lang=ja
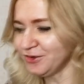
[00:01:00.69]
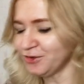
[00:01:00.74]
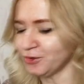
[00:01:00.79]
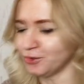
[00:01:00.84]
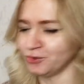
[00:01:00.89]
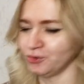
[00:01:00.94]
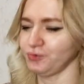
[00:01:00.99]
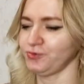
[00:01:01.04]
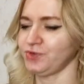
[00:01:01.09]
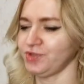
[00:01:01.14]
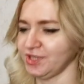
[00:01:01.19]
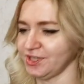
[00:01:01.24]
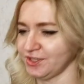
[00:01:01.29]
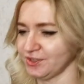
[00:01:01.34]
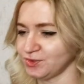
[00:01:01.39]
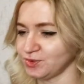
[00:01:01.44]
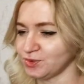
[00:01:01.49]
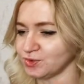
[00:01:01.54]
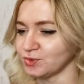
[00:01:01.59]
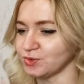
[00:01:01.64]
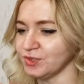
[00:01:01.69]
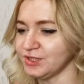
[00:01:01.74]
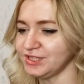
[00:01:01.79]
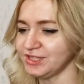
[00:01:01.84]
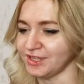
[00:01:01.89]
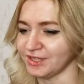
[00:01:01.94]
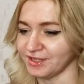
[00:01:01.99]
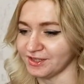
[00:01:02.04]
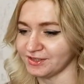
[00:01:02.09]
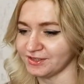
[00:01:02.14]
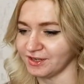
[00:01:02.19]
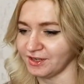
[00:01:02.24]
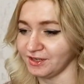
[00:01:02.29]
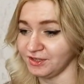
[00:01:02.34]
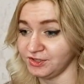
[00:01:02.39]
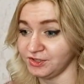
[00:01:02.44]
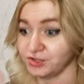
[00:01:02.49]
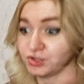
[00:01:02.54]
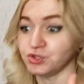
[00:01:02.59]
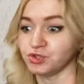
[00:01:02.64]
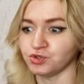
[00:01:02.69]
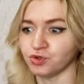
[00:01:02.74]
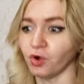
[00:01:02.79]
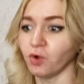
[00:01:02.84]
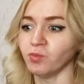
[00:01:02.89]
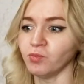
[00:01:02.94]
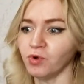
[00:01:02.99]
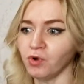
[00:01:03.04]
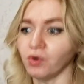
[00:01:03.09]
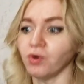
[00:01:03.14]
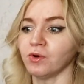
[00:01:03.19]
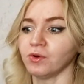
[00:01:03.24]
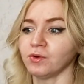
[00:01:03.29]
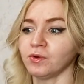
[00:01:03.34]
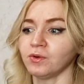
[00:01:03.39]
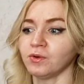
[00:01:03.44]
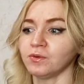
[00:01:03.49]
この二人すごいじゃないですか。衣装も